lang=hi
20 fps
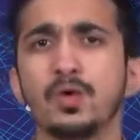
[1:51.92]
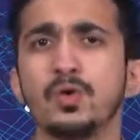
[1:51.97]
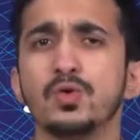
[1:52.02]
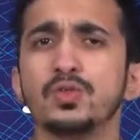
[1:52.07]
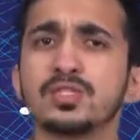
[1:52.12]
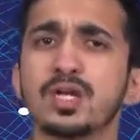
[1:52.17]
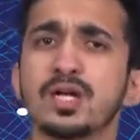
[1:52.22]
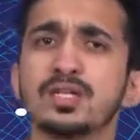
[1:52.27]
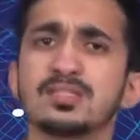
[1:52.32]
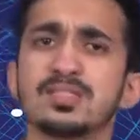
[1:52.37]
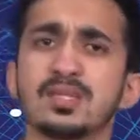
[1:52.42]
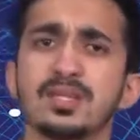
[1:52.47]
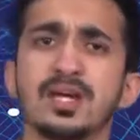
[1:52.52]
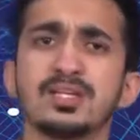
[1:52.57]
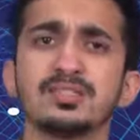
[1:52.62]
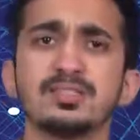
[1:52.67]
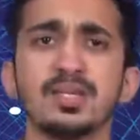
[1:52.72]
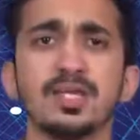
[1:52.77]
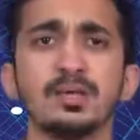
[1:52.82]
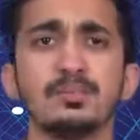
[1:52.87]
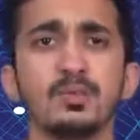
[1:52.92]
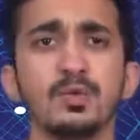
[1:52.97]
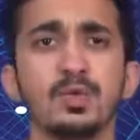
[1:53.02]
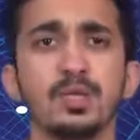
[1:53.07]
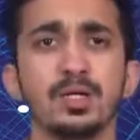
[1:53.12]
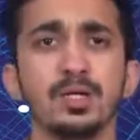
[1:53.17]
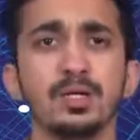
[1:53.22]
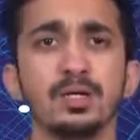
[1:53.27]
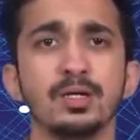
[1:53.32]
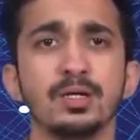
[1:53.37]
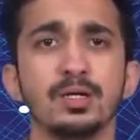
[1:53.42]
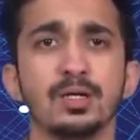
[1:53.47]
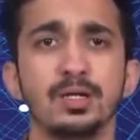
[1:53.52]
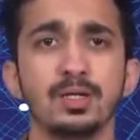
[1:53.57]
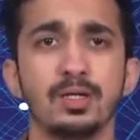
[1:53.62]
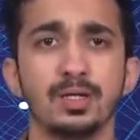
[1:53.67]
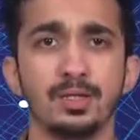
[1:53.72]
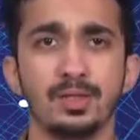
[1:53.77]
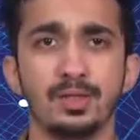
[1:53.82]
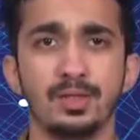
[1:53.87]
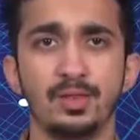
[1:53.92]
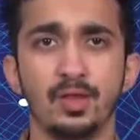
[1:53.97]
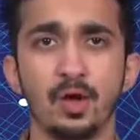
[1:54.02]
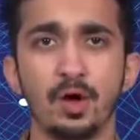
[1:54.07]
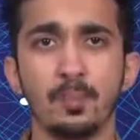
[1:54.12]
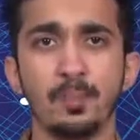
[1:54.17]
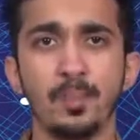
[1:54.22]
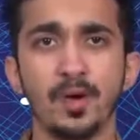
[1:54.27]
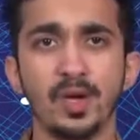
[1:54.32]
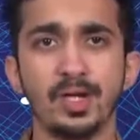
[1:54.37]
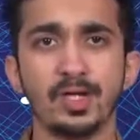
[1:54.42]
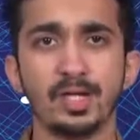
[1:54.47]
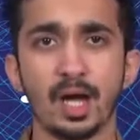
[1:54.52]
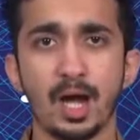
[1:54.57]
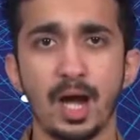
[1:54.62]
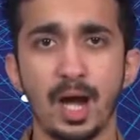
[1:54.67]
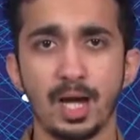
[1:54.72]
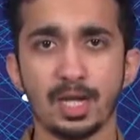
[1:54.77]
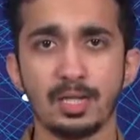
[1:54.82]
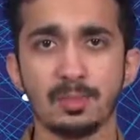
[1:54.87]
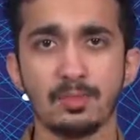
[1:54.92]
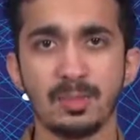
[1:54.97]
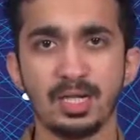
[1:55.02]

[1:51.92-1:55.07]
उसका सरासरी मूल्य 9.8